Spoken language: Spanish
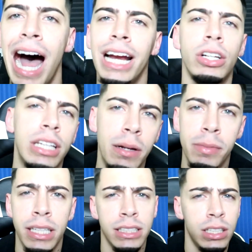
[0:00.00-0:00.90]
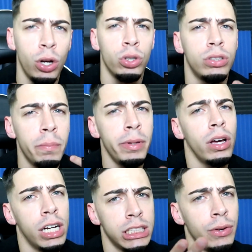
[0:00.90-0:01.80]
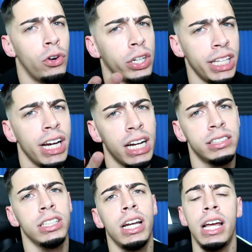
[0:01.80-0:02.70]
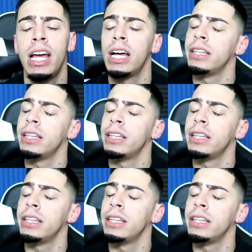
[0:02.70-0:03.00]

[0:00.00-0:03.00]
Ahí lo tienen, mi gente. Si les gustó el video, ya saben lo que tienen que hacer.